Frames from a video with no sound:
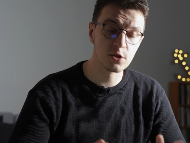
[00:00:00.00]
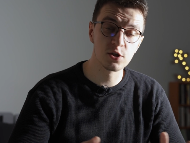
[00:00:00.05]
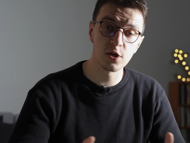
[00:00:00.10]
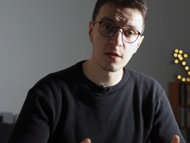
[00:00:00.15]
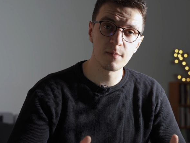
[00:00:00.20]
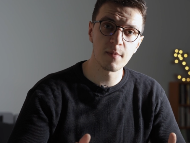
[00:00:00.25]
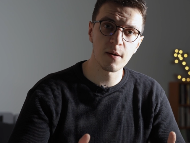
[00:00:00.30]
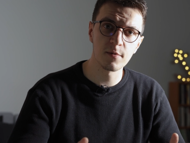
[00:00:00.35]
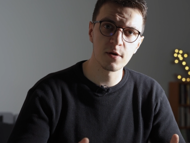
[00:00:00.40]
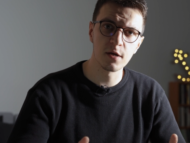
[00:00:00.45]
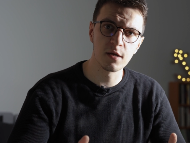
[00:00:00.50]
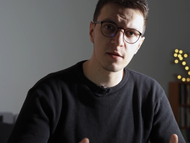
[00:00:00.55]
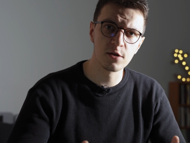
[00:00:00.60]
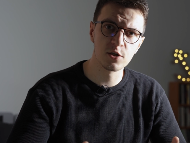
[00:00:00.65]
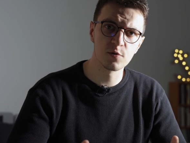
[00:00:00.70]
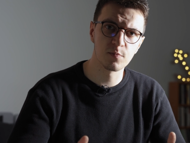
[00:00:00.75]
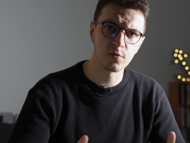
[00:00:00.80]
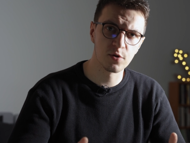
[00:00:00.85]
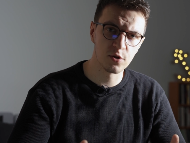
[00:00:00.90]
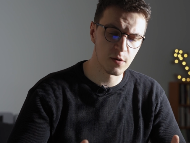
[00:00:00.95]
Jeżeli mamy
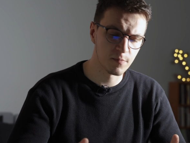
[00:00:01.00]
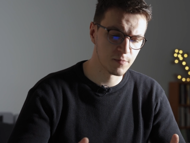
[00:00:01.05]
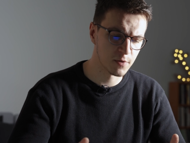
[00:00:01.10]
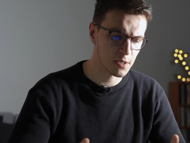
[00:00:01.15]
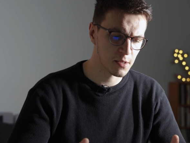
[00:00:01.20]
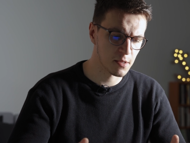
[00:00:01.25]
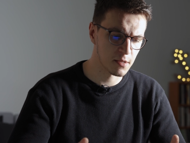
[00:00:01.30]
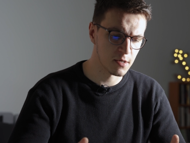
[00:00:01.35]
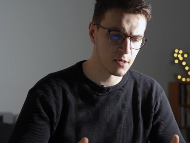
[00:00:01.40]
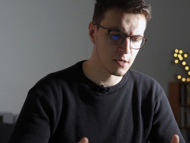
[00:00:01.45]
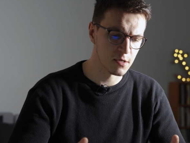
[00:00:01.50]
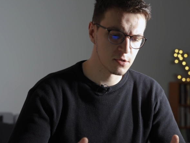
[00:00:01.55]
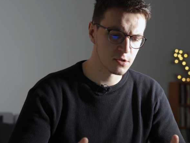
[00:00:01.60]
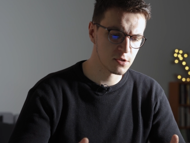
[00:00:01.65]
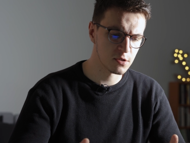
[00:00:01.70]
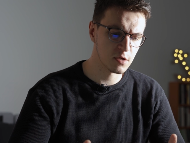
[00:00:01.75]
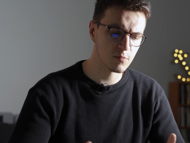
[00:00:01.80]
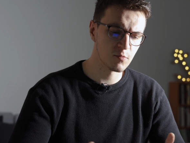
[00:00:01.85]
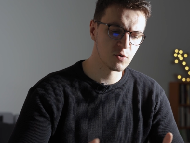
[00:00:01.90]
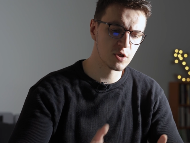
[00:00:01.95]
ileś podobnych
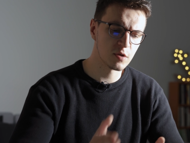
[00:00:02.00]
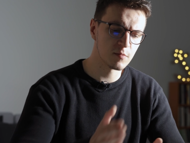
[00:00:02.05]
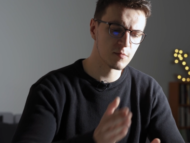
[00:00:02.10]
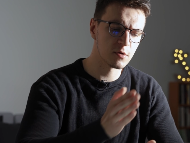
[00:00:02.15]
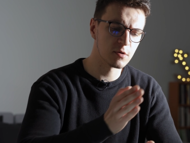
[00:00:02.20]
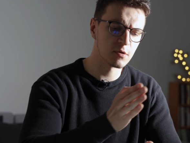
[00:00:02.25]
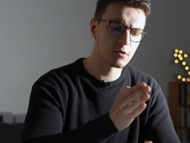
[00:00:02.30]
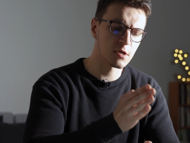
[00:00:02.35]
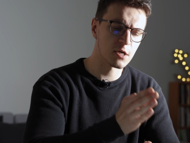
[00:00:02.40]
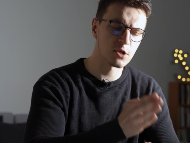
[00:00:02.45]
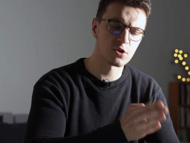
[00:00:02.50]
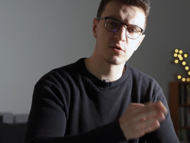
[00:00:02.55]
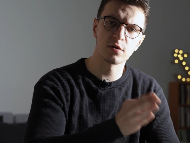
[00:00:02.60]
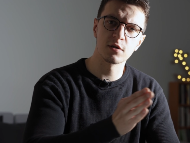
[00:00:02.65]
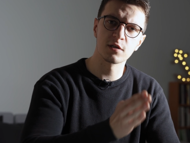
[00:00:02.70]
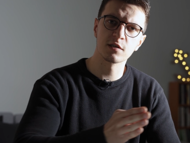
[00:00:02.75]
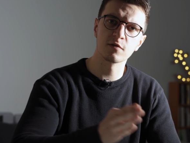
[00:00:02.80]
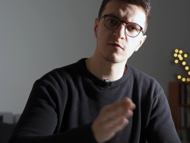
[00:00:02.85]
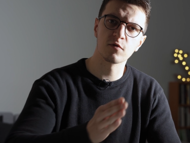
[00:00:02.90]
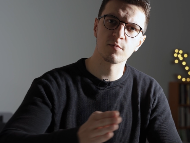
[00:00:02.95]
zdjęć, nie musimy
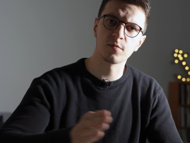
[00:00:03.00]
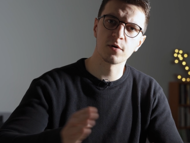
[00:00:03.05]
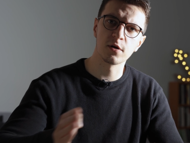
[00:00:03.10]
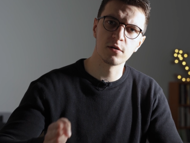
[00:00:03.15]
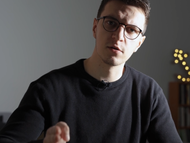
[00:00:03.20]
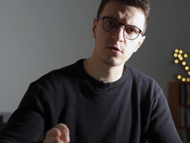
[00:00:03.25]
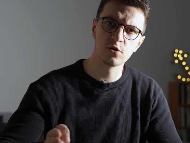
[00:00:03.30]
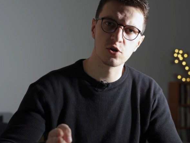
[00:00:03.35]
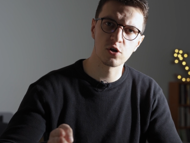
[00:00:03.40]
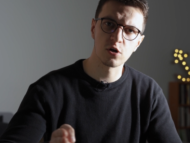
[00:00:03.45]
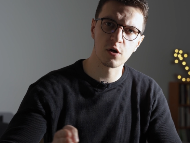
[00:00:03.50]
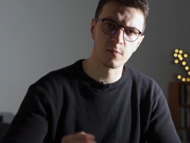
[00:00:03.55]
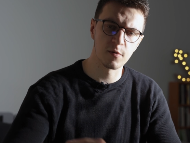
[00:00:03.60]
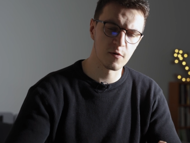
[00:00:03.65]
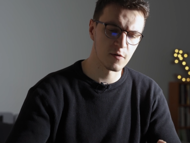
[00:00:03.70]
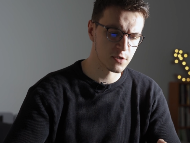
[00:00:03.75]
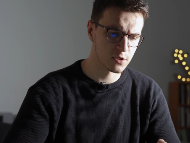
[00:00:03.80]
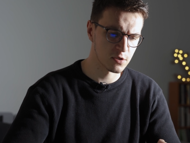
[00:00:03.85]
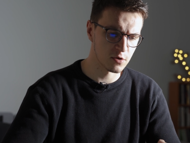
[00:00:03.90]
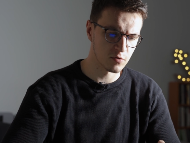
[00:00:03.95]
każdorazowo pojedynczo
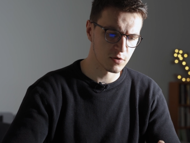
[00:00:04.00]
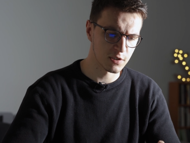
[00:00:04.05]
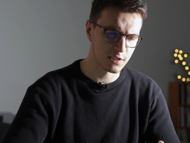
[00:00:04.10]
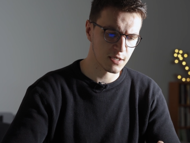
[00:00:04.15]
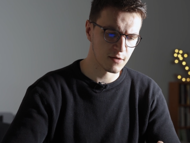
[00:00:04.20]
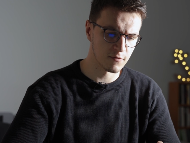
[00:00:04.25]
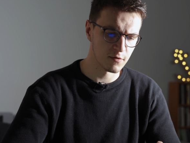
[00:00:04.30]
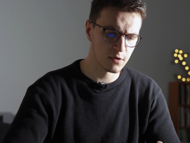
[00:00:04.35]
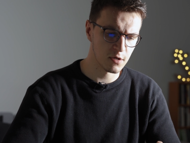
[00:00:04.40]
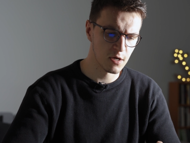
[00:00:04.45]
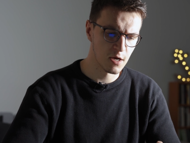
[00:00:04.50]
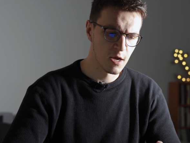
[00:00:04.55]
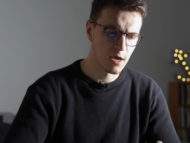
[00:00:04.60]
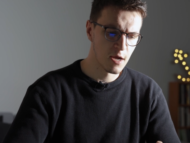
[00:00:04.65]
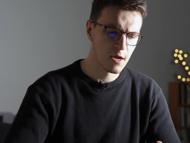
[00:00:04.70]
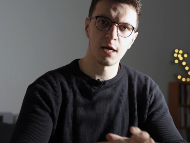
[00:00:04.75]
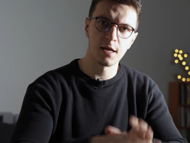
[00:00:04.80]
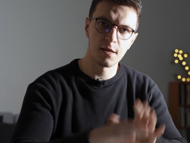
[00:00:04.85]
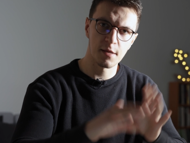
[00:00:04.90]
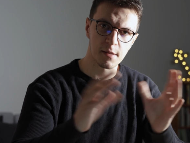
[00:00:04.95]
kopiować tych ustawień,
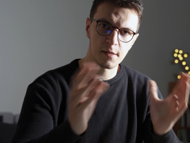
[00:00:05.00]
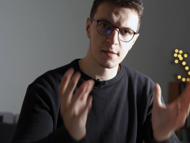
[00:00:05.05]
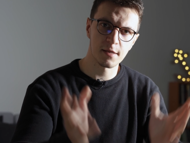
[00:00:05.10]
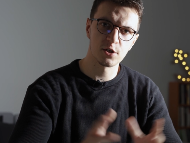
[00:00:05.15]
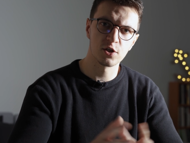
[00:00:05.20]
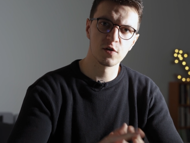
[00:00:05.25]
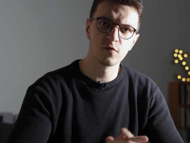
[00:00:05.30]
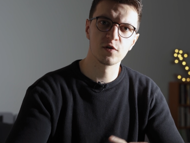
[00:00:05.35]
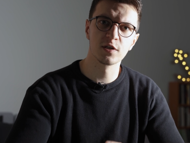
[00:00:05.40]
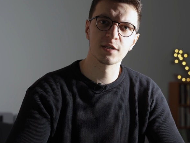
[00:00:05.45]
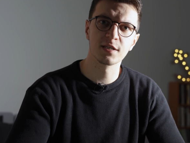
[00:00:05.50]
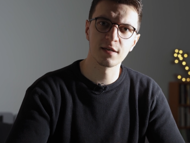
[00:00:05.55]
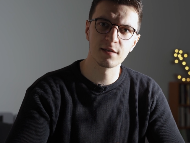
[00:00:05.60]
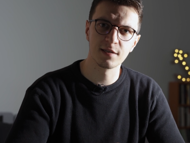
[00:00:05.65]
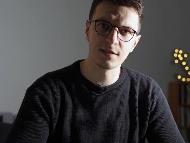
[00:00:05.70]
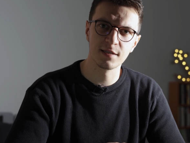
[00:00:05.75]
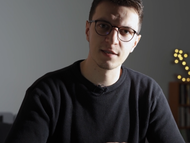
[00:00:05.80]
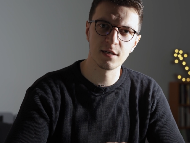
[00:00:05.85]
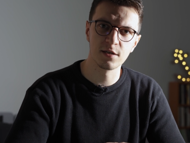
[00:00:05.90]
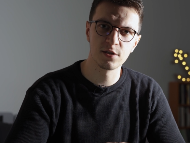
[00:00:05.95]
ale zaznaczyć wszystkie
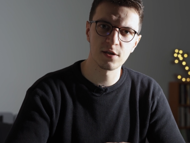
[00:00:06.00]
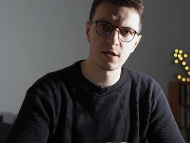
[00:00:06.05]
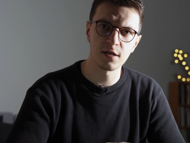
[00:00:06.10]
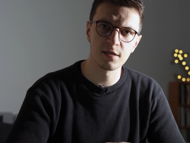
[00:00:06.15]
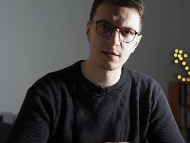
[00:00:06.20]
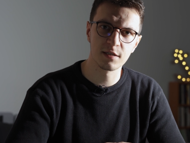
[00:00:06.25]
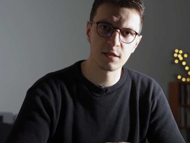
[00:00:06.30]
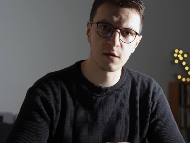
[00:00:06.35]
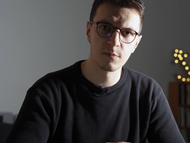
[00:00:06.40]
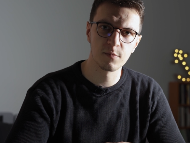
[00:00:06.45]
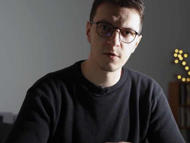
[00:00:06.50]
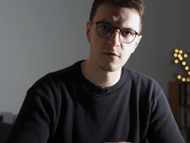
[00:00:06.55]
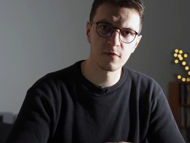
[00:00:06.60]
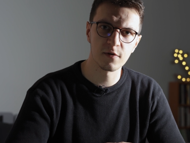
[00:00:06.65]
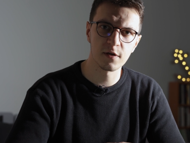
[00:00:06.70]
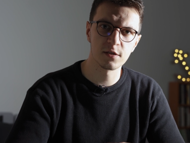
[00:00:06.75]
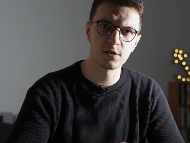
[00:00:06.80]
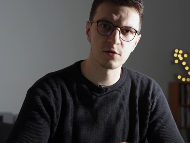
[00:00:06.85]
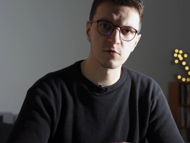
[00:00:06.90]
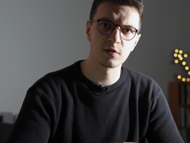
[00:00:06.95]
te zdjęcia i
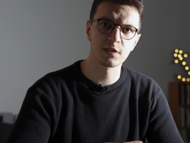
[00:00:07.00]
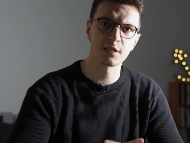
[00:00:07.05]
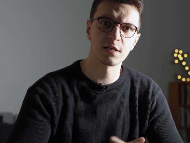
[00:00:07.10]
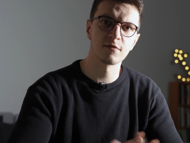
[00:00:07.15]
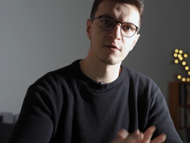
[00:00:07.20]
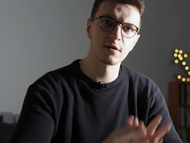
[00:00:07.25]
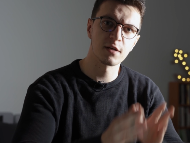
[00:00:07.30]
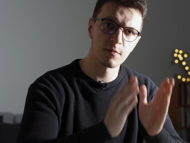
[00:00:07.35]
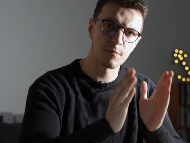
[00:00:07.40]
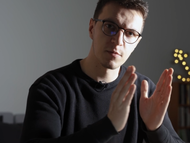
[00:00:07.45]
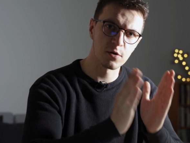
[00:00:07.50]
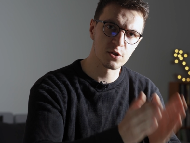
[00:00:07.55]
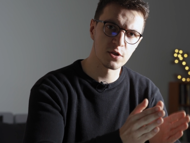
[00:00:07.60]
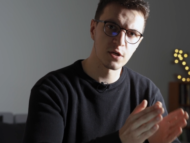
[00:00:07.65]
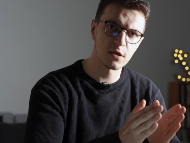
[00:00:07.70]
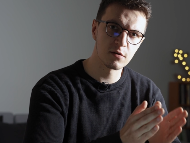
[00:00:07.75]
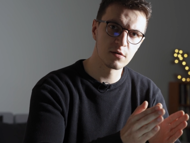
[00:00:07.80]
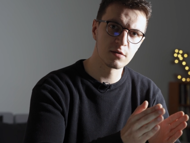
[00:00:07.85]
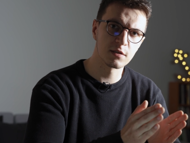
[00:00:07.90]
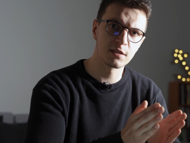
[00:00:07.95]
skopiować ustawienia
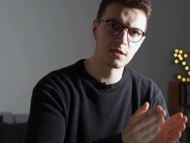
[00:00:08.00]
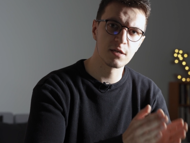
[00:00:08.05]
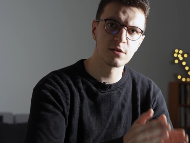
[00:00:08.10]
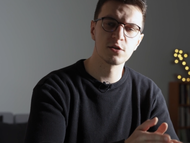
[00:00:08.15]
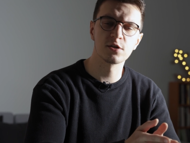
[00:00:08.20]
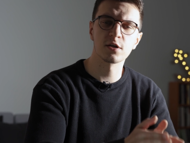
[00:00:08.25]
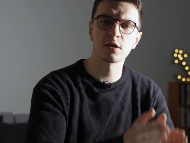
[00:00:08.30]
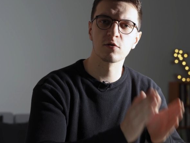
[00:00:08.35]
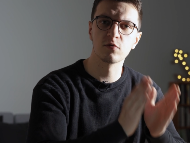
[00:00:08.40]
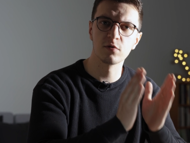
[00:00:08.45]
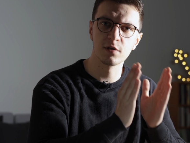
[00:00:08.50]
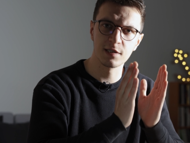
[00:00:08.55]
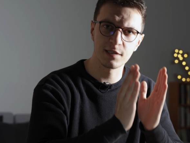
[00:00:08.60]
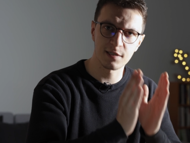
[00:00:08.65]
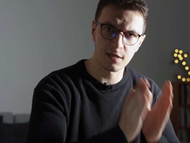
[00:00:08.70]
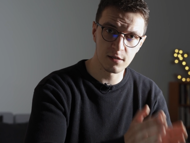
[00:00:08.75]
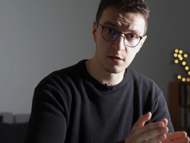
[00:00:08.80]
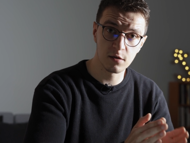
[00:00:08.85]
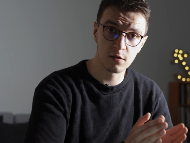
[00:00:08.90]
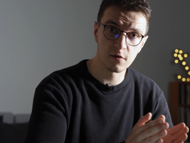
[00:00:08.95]
pierwszego zdjęcia, które
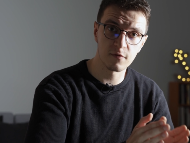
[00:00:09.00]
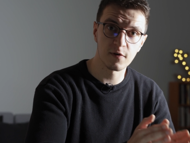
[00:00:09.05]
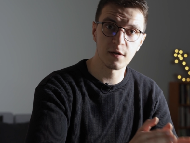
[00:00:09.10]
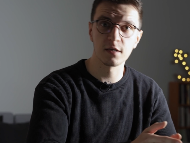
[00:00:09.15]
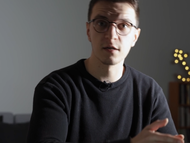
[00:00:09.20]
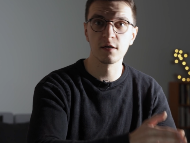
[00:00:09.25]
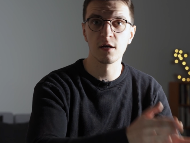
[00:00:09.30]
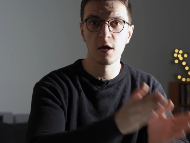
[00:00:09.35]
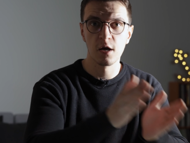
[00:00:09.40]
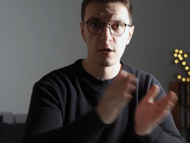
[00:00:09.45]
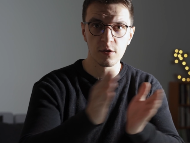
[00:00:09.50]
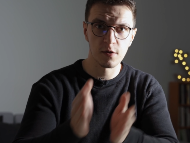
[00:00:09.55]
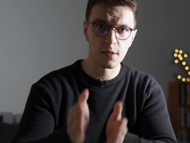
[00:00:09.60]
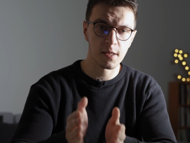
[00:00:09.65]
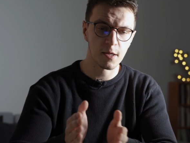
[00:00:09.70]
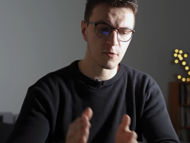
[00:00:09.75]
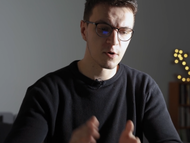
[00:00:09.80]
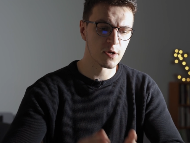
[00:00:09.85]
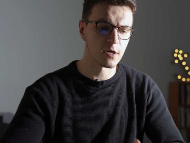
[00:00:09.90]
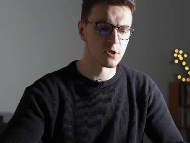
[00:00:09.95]
jest edytowane do
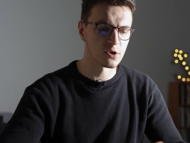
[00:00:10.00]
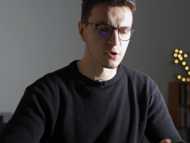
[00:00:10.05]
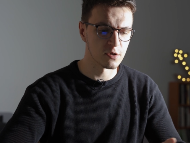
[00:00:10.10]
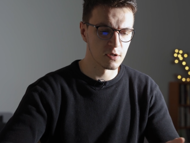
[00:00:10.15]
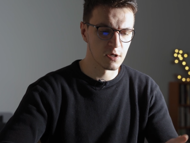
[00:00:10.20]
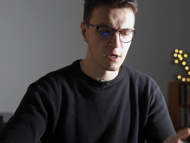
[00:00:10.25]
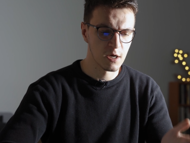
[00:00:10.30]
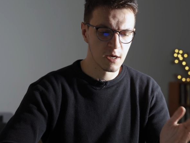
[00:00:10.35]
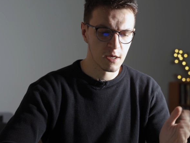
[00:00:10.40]
całej reszty.